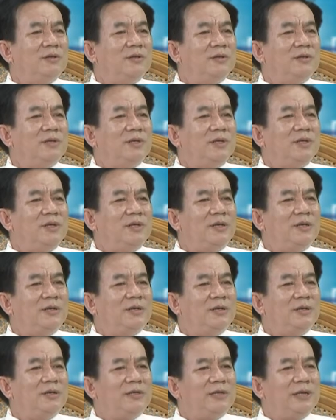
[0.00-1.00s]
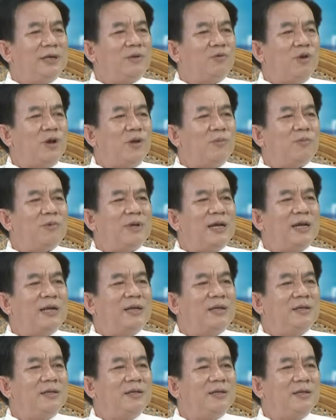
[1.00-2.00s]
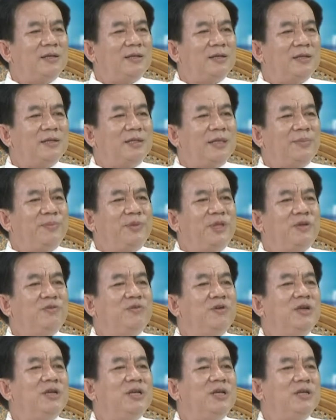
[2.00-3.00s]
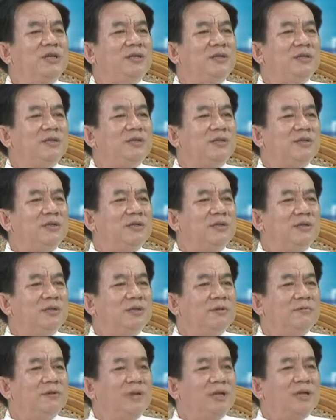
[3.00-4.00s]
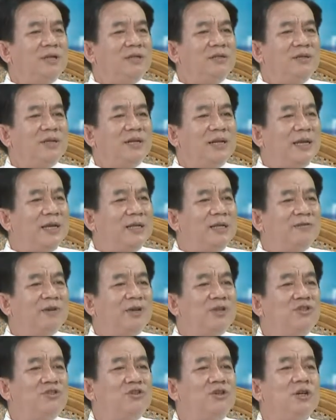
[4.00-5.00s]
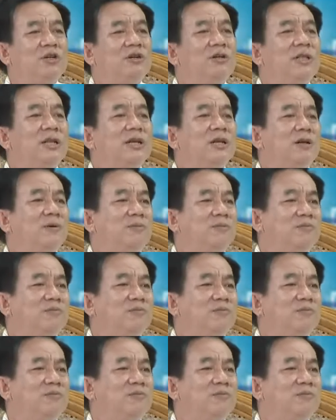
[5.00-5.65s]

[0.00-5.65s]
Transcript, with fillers: thì nhà khoa học đang tìm nhiều hướng đi và đến giờ này vẫn chưa có hướng thành công